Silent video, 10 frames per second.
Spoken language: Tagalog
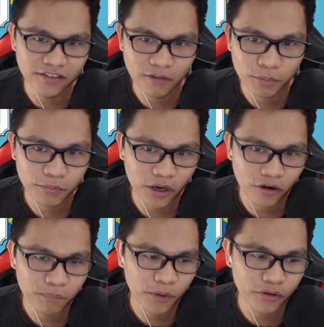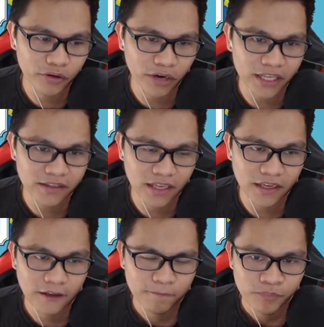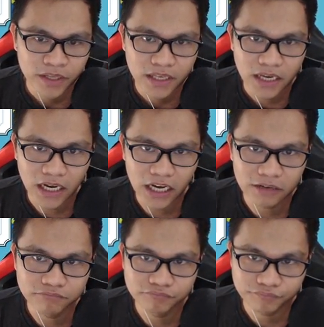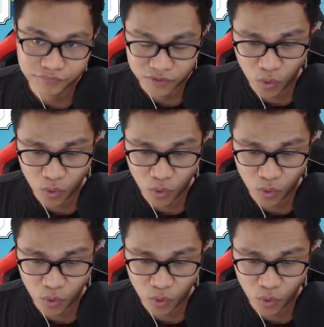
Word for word: I hope, I hope you're grinding um,